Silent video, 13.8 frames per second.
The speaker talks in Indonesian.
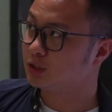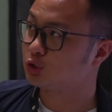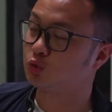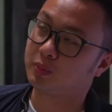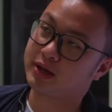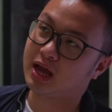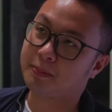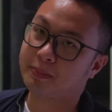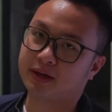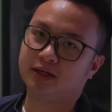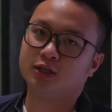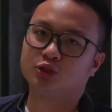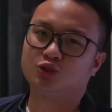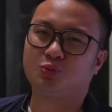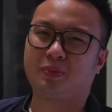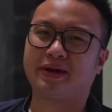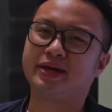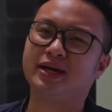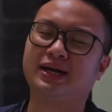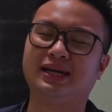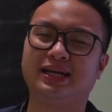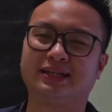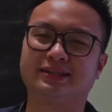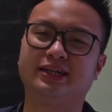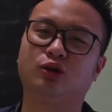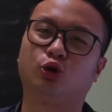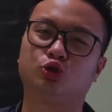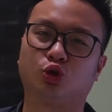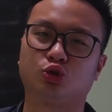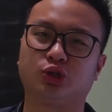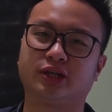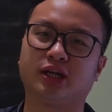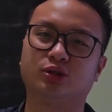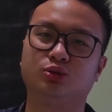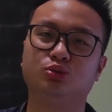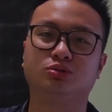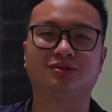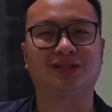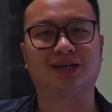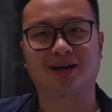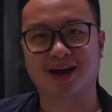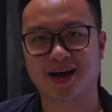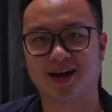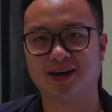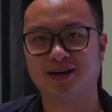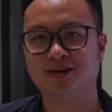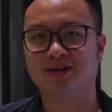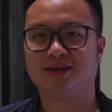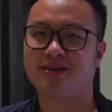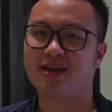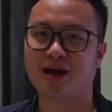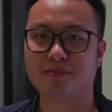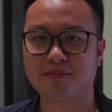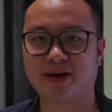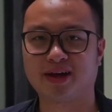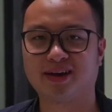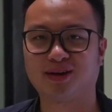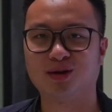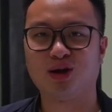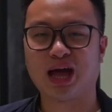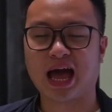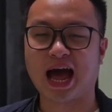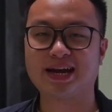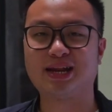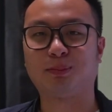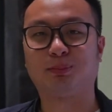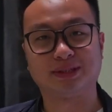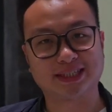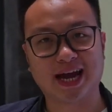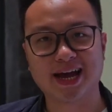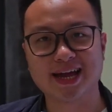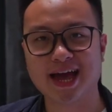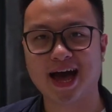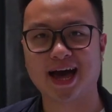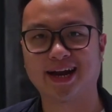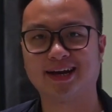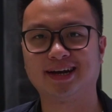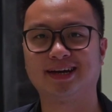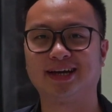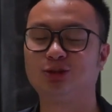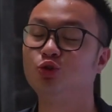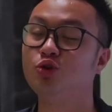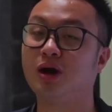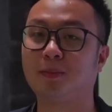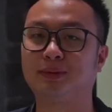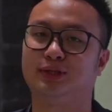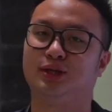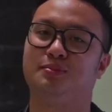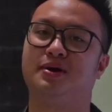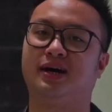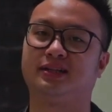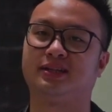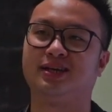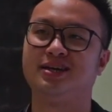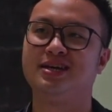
supaya apa supaya kelihatan pos kosannya itu terang nyaman ada pencahayaan itu yang penting banget